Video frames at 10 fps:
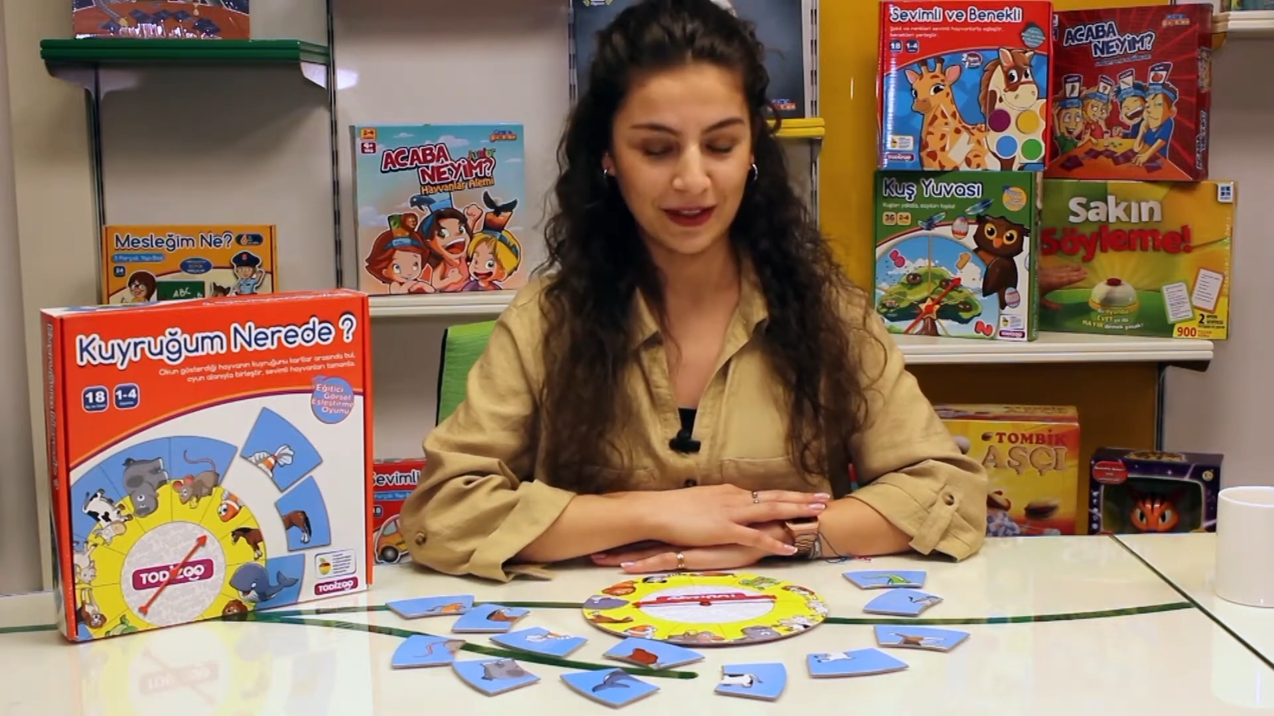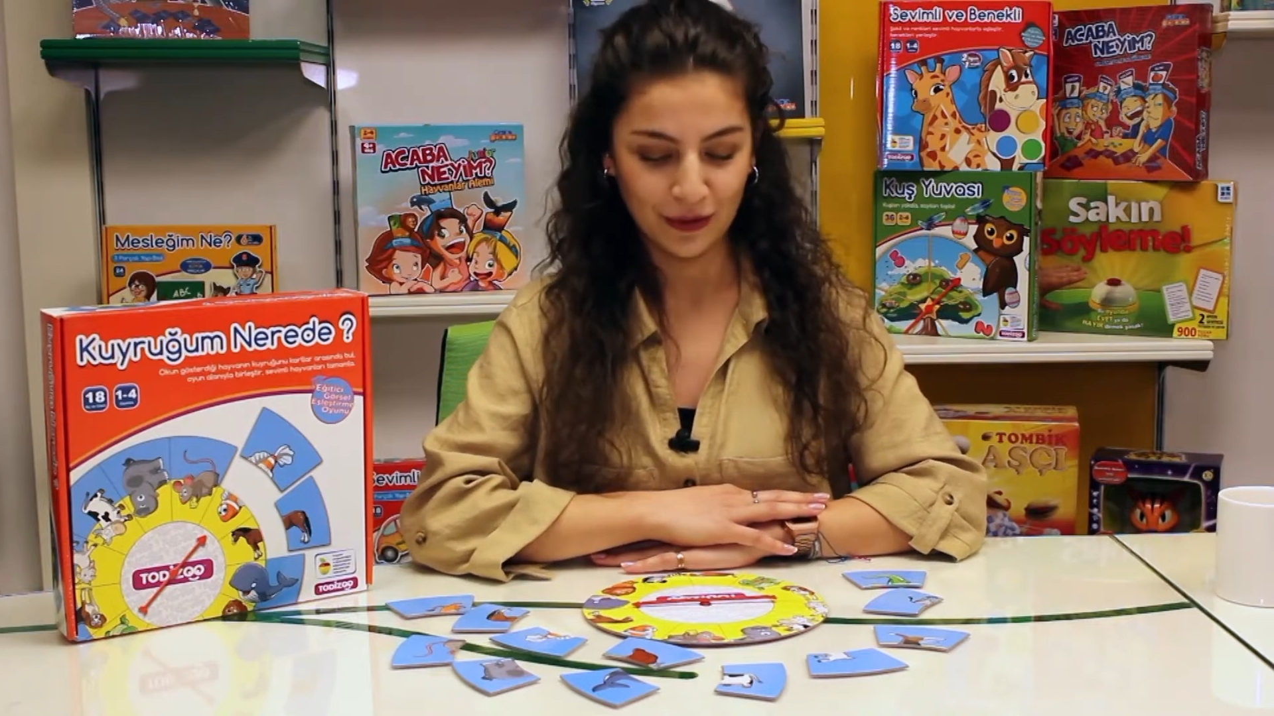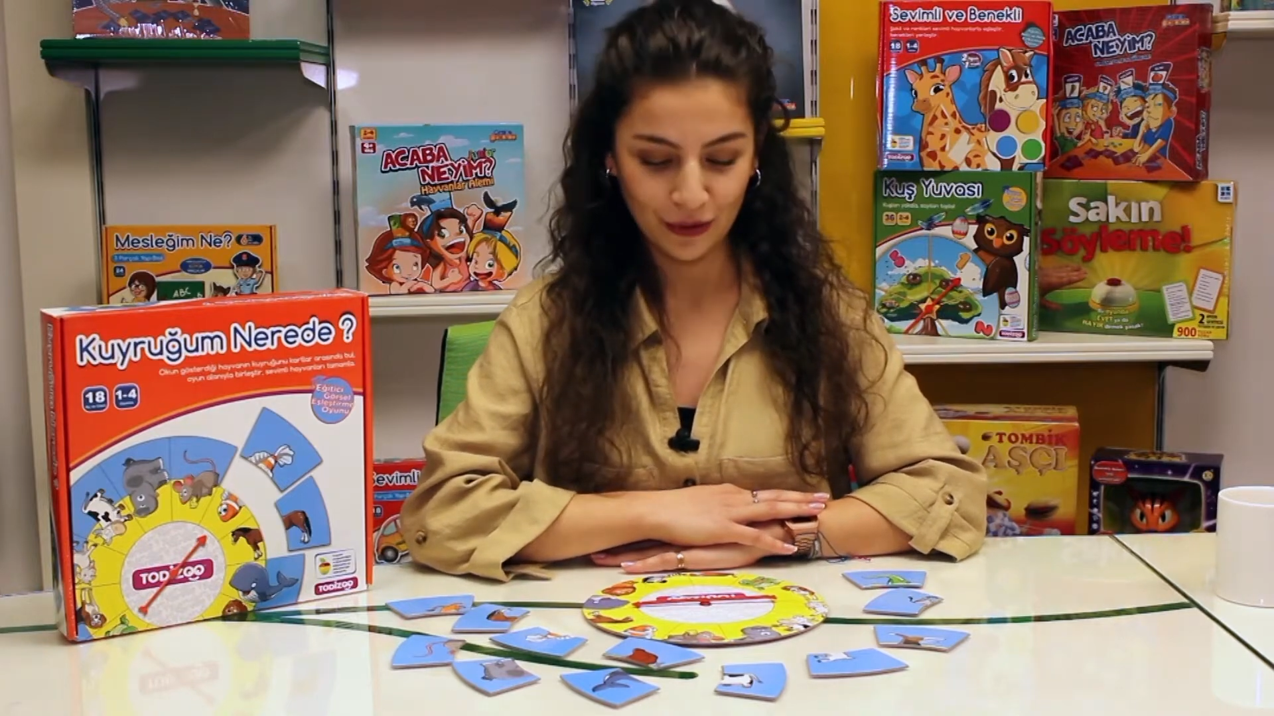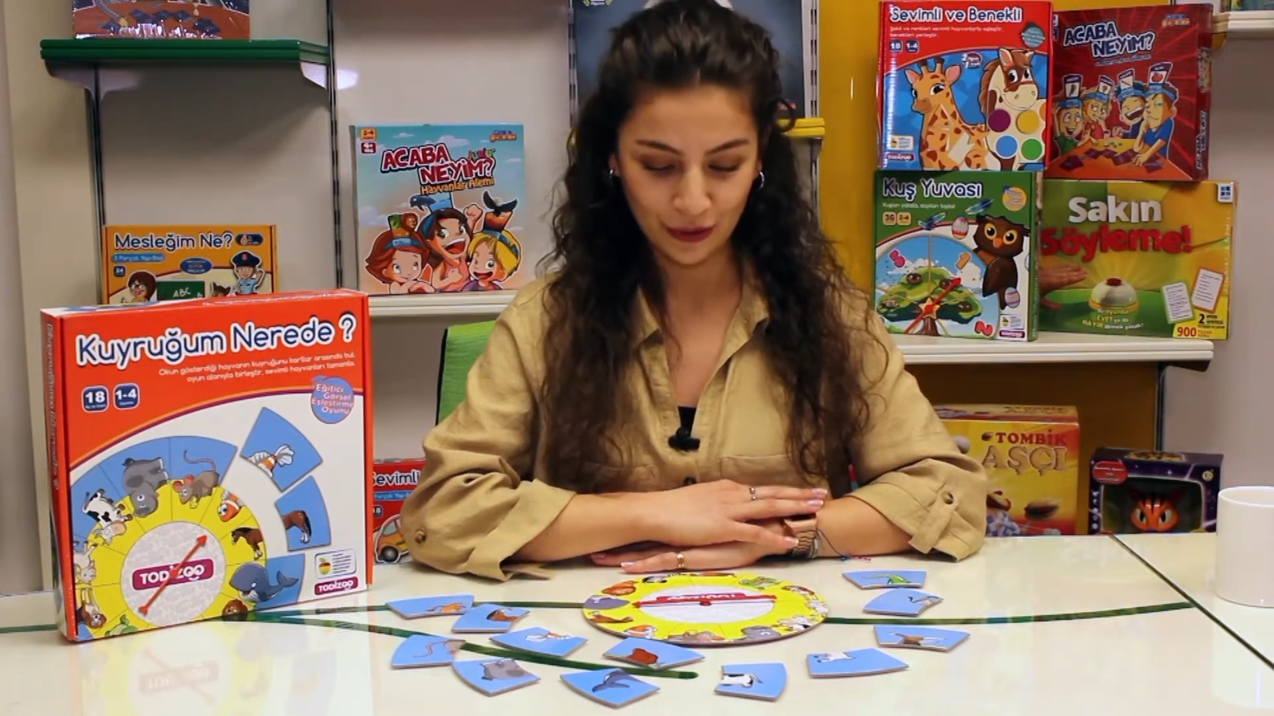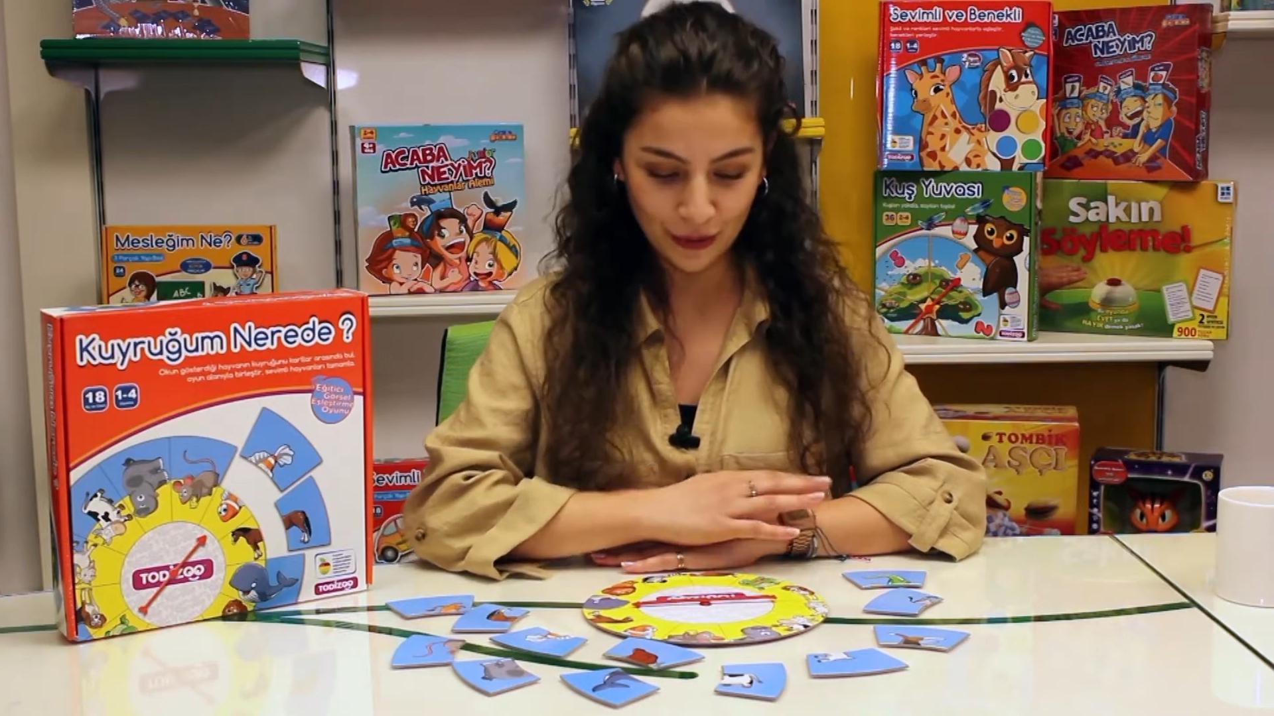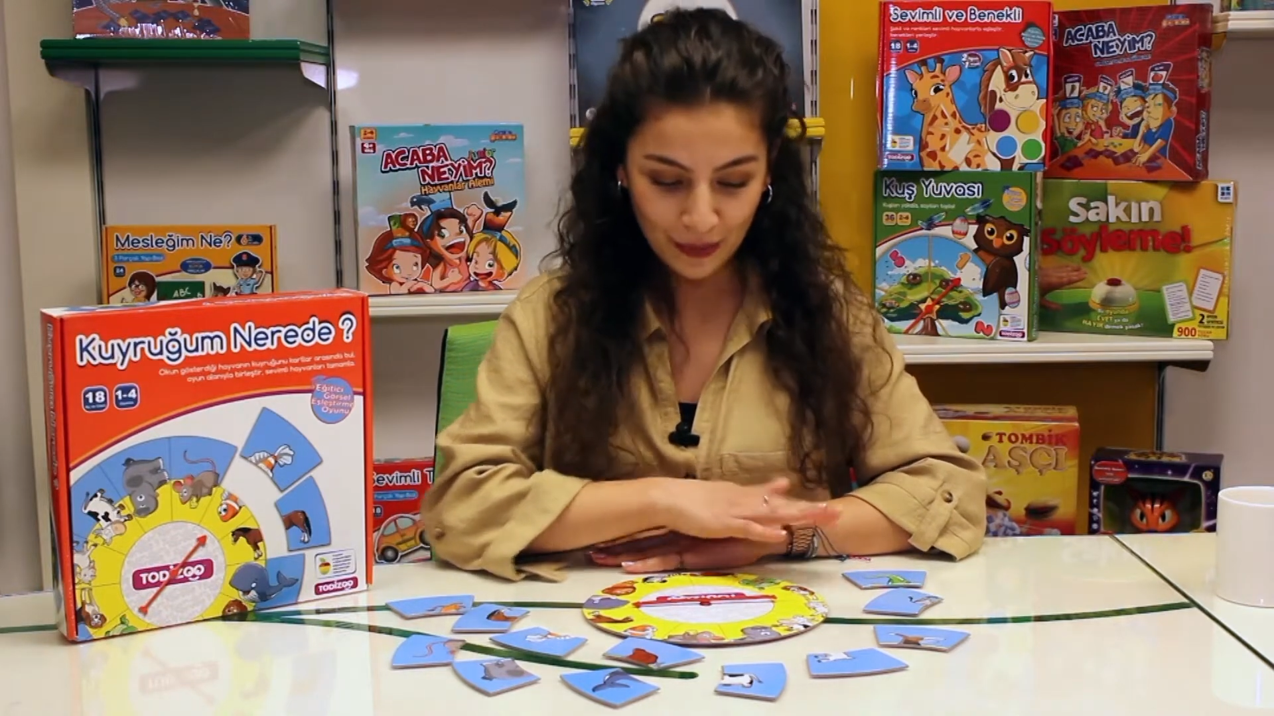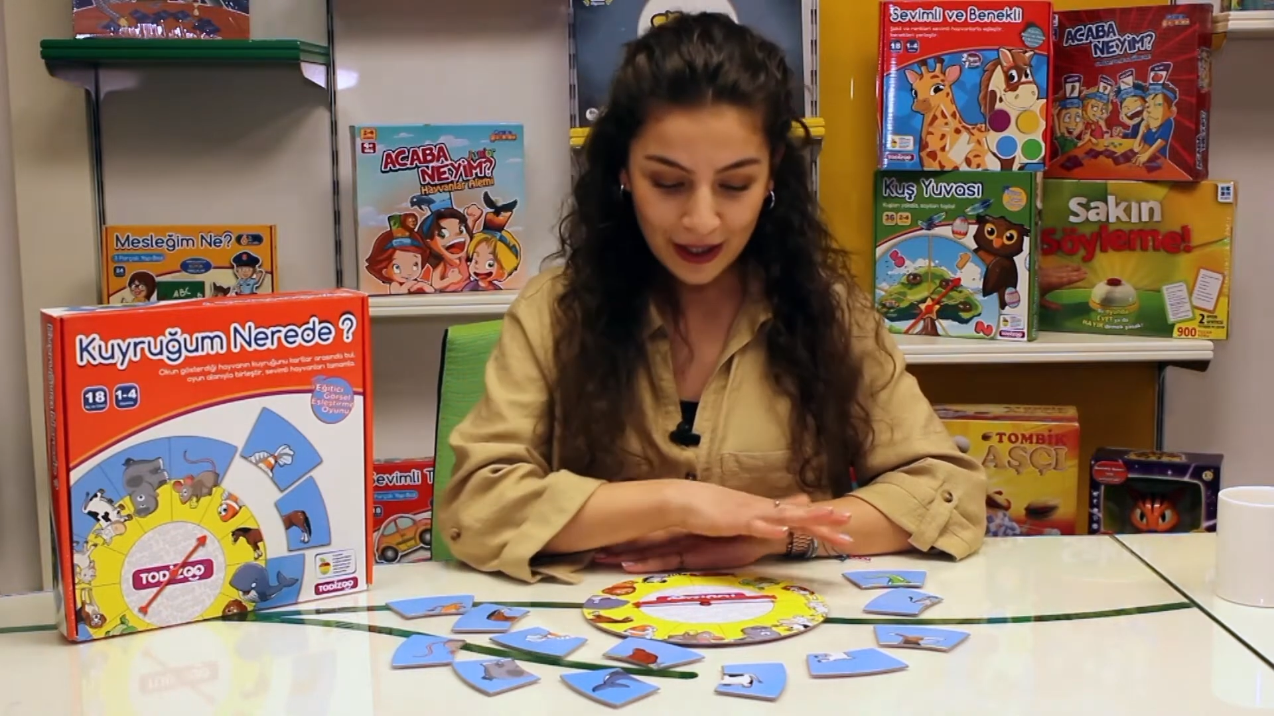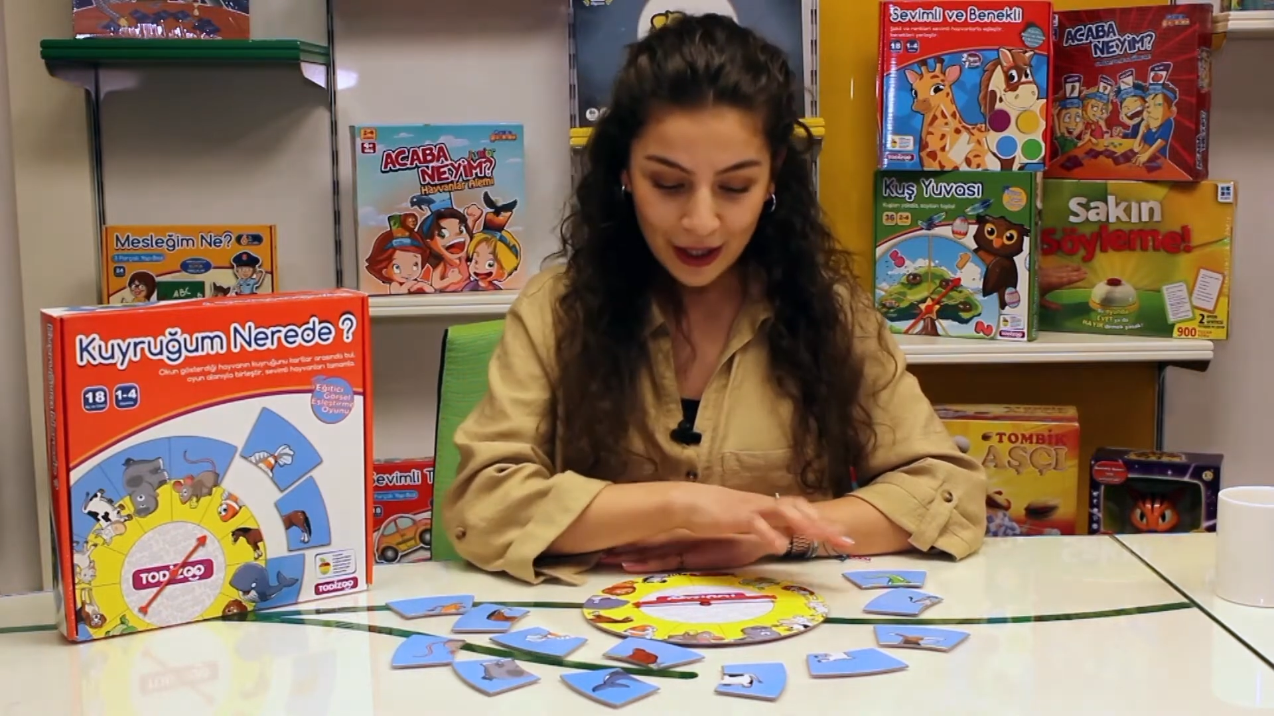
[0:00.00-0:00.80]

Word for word: istiyorum.